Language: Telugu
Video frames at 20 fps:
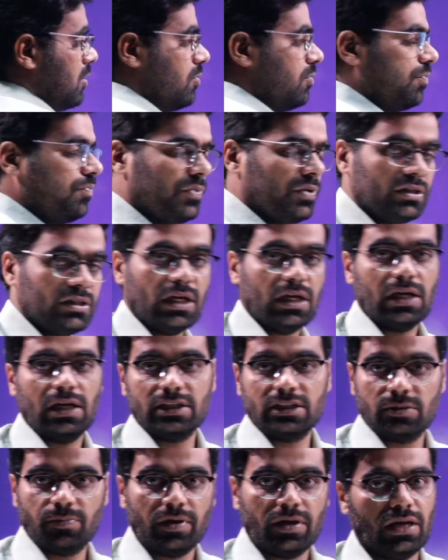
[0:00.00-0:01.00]
లేదు చెక్
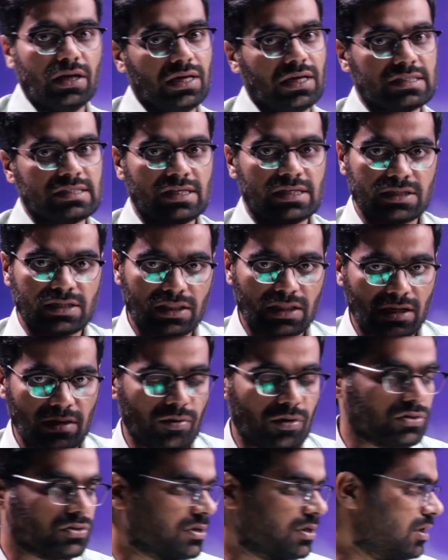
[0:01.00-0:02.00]
లిస్ట్ పైన గెజిటెడ్
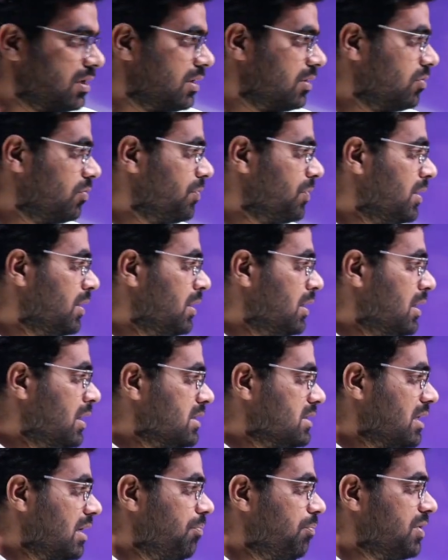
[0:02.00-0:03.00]
సంతకం అవసరం లేదు
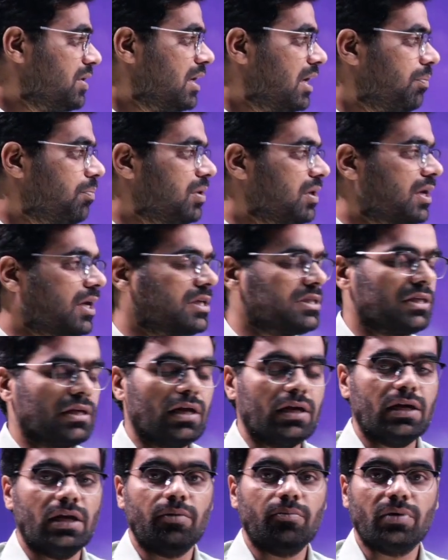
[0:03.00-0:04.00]
సబ్మిటెడ్
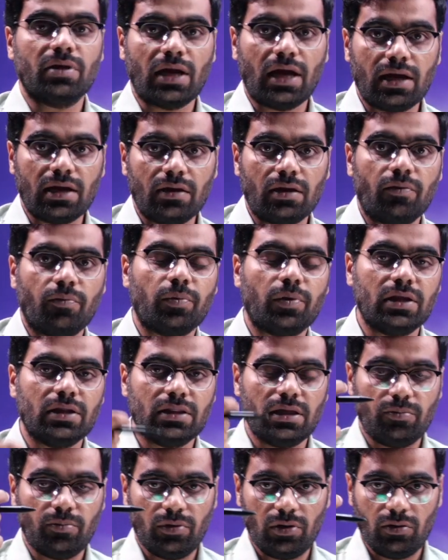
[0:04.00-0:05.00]
అప్లికేషన్ అంటే మీరు
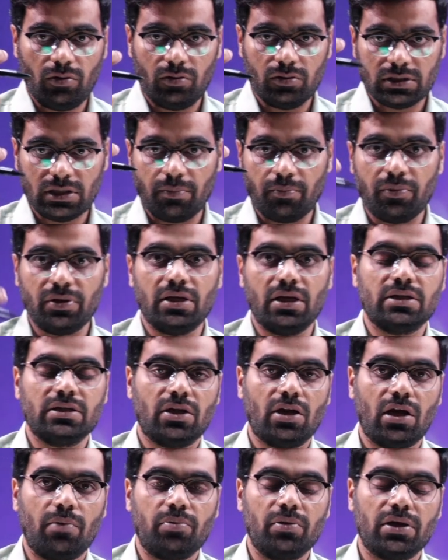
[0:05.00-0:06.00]
ఎప్పుడైతే మీరు సబ్మిట్
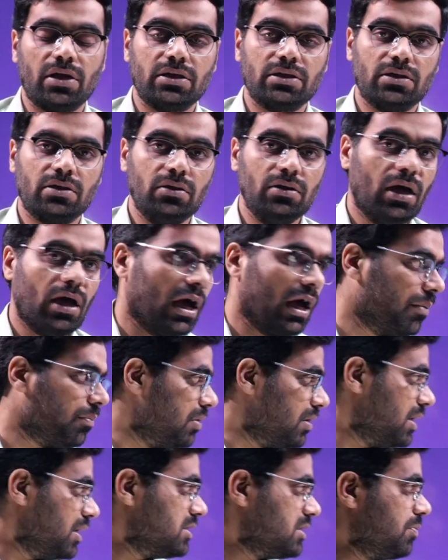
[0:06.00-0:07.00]
చేశారో అప్లికేషన్ ఆ
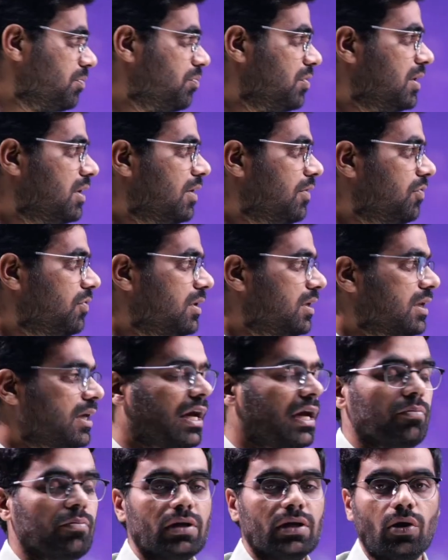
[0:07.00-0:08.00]
అప్లికేషన్ పీడిఎఫ్ ఇట్
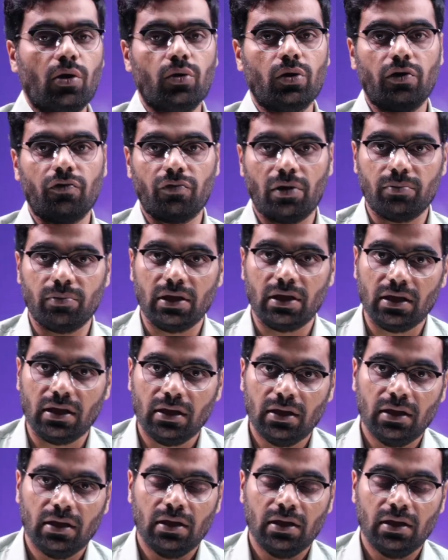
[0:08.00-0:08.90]
క్యాన్ బి డౌన్లోడ్ ఫ్రమ్ ది